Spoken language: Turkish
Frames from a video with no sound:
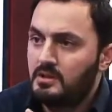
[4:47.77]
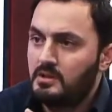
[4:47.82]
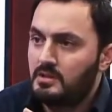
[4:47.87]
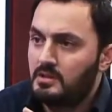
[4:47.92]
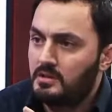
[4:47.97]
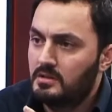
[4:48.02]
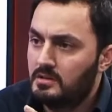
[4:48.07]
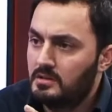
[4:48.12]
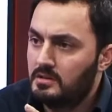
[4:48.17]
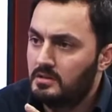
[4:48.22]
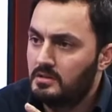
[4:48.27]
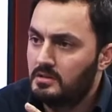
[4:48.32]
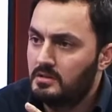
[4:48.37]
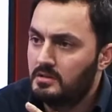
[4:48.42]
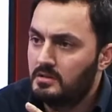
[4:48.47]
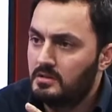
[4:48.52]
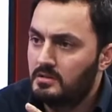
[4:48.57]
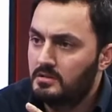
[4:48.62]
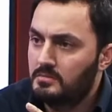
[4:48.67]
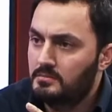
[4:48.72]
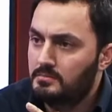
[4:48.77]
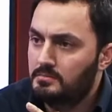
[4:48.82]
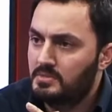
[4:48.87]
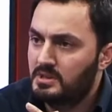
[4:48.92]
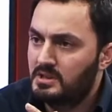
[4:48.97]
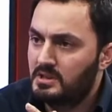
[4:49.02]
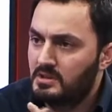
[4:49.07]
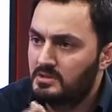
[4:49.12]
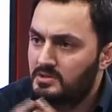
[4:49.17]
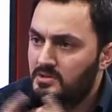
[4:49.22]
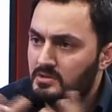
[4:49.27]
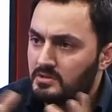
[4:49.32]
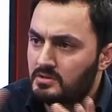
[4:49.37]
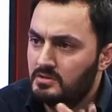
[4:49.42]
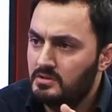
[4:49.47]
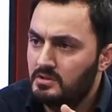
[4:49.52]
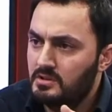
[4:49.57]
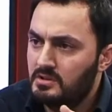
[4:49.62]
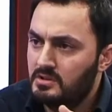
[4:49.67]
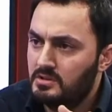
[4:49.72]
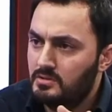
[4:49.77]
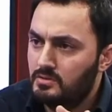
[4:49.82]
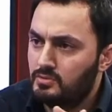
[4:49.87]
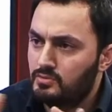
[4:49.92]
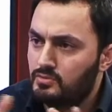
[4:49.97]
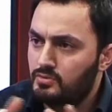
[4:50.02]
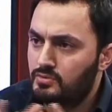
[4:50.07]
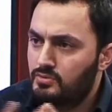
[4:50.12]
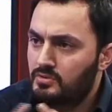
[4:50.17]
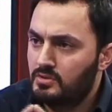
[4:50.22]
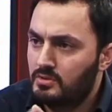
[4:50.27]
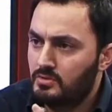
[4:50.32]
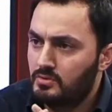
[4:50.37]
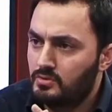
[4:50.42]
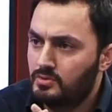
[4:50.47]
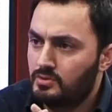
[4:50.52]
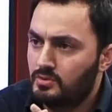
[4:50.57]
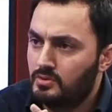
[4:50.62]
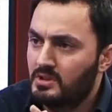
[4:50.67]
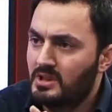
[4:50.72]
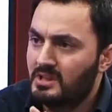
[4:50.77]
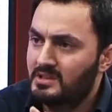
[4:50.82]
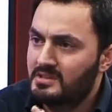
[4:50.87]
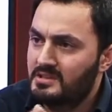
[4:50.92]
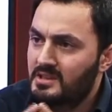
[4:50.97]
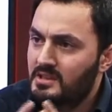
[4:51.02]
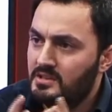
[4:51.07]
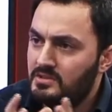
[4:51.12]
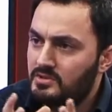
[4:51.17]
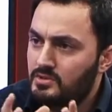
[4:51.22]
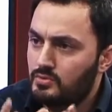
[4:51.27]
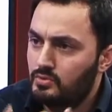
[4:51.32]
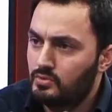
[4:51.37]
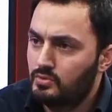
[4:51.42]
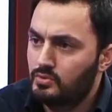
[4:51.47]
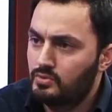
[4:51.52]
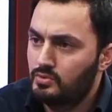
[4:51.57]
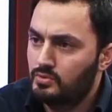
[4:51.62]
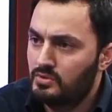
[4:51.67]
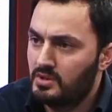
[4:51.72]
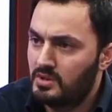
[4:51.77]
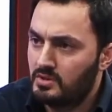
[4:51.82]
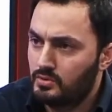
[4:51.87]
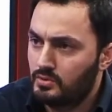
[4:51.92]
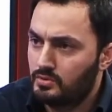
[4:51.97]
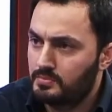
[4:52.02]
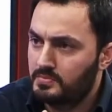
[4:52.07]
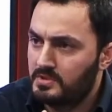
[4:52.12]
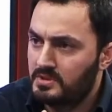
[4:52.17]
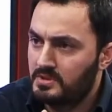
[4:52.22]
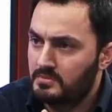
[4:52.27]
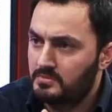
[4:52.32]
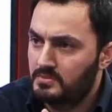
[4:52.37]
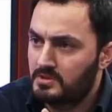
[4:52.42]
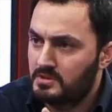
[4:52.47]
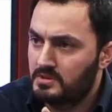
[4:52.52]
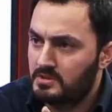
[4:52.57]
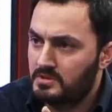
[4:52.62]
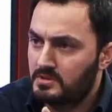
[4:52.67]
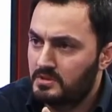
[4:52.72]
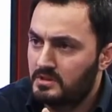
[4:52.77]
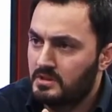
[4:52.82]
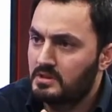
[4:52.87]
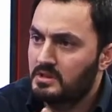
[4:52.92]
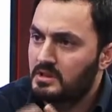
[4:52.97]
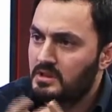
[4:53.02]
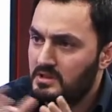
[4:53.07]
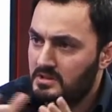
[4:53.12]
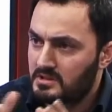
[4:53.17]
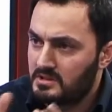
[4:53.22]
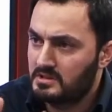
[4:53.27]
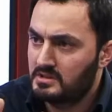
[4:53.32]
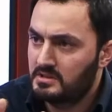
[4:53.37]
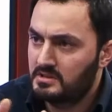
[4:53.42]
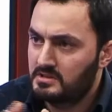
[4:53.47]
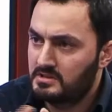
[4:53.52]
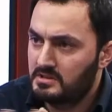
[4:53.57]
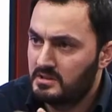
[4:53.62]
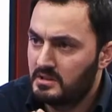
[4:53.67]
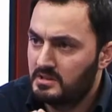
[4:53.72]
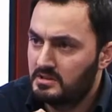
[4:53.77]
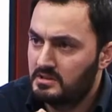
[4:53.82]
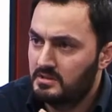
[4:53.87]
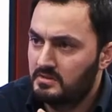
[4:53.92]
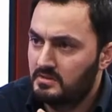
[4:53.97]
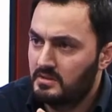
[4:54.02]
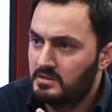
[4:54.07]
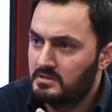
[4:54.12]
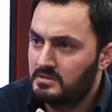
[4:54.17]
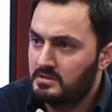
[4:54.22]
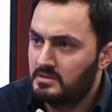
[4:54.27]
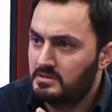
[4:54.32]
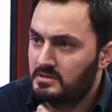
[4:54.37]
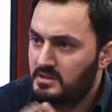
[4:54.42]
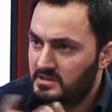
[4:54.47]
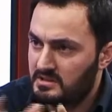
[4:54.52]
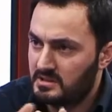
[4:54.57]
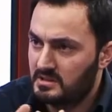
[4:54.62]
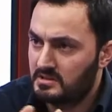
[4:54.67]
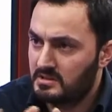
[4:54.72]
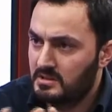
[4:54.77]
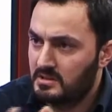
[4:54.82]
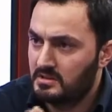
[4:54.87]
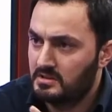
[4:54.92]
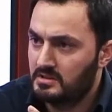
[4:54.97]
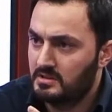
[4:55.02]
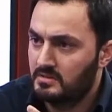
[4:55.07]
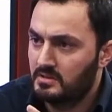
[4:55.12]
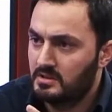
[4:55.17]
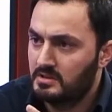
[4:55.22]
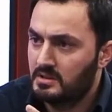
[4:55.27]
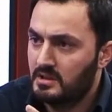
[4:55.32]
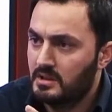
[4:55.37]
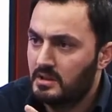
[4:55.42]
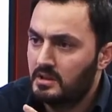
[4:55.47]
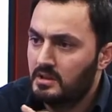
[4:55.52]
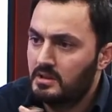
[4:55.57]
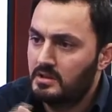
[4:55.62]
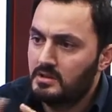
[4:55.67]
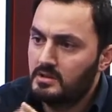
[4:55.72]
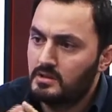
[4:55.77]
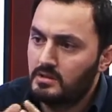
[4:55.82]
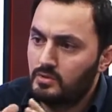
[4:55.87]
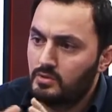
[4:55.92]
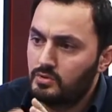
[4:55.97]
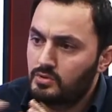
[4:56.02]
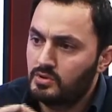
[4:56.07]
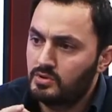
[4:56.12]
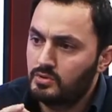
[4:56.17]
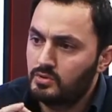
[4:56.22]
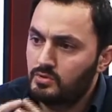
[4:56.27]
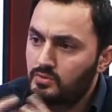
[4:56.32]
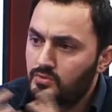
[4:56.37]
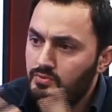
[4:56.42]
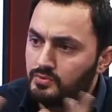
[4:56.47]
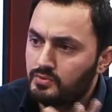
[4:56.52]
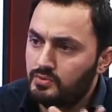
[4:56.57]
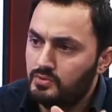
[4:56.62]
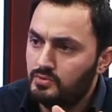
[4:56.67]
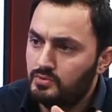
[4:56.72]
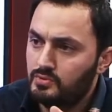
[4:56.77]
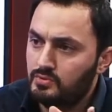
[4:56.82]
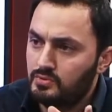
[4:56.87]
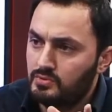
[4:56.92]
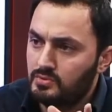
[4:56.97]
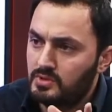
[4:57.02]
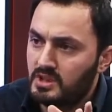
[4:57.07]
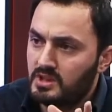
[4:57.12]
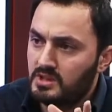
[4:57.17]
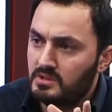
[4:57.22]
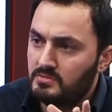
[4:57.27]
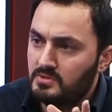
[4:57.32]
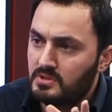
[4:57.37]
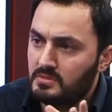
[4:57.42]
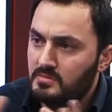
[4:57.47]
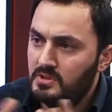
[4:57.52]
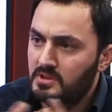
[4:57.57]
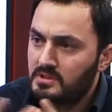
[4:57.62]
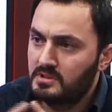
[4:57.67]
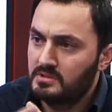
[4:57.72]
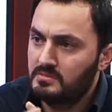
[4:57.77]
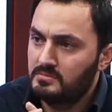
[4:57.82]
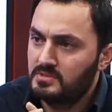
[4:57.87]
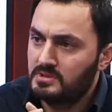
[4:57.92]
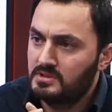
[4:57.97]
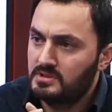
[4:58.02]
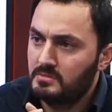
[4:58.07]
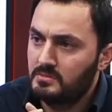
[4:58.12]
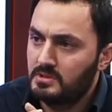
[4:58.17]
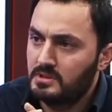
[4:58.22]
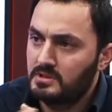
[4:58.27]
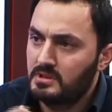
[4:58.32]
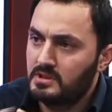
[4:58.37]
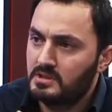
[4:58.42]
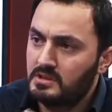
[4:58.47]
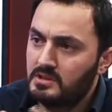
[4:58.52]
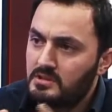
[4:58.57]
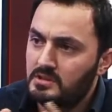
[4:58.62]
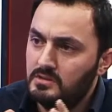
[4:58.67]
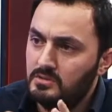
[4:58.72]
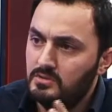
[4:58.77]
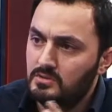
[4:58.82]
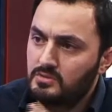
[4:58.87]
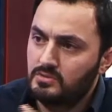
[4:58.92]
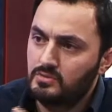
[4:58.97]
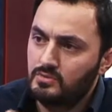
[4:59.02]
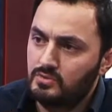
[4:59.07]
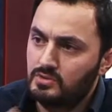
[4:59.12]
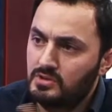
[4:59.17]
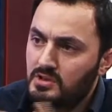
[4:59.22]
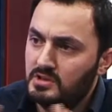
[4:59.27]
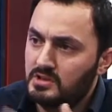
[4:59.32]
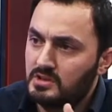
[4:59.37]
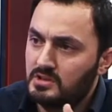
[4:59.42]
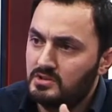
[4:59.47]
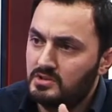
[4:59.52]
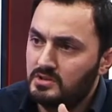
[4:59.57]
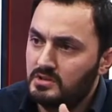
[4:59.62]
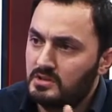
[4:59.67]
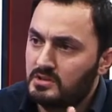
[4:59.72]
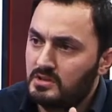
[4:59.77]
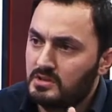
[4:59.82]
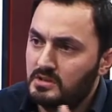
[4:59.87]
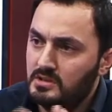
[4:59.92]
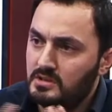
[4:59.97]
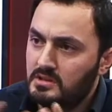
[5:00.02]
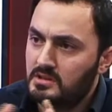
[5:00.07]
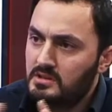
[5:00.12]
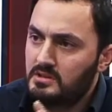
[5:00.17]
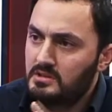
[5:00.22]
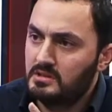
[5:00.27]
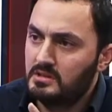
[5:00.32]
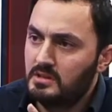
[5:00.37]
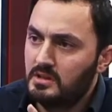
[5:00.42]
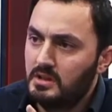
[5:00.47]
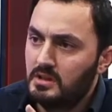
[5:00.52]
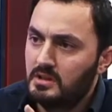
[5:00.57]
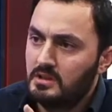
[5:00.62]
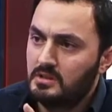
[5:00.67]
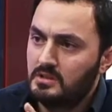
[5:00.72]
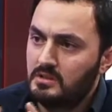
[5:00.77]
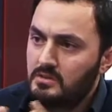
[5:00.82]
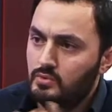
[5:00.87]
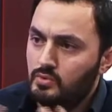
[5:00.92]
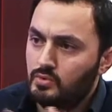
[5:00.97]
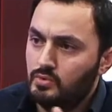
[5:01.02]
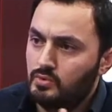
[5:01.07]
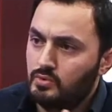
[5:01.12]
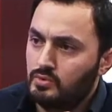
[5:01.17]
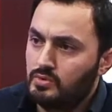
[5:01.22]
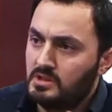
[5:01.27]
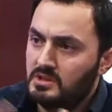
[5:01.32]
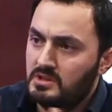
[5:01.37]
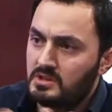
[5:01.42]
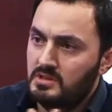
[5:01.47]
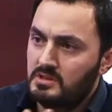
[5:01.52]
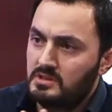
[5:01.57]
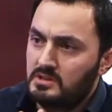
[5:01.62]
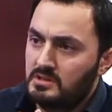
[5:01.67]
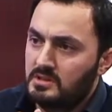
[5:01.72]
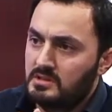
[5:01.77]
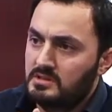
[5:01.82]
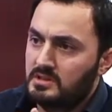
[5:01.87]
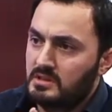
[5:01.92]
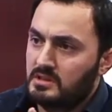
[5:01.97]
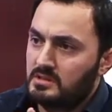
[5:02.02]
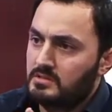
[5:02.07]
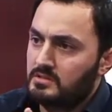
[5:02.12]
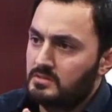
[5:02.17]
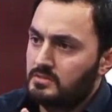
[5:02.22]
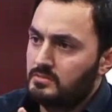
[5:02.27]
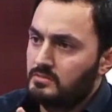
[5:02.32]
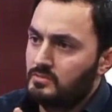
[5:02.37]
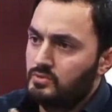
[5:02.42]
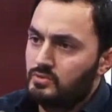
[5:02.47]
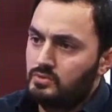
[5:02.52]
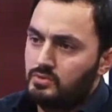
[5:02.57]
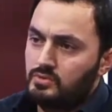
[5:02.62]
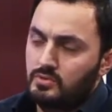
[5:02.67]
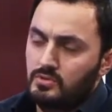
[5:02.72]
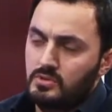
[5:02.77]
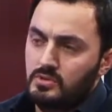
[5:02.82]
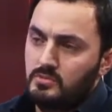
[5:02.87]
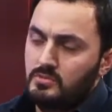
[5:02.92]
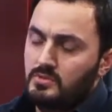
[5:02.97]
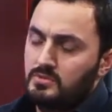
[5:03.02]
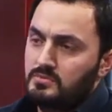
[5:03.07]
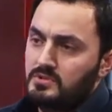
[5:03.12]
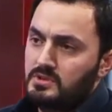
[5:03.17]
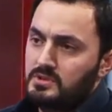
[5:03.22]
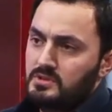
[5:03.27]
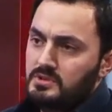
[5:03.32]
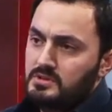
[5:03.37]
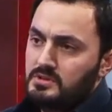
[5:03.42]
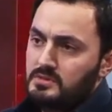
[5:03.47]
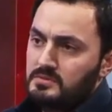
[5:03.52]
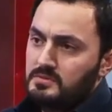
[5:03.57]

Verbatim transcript: e, birkaç etnik unsurdan oluşuyor. Yani sadece Uygurlar yok bildiğim kadarıyla. Evet. Kırgızlar da var, Kazaklar da var. E, evet. Oradaki nüfusun dağılımına baktığımız zaman ne kadar yüzde kaçı ya da ne kadarı e, Uygur, ne kadarı Kazak bunu söyleyebilir misiniz?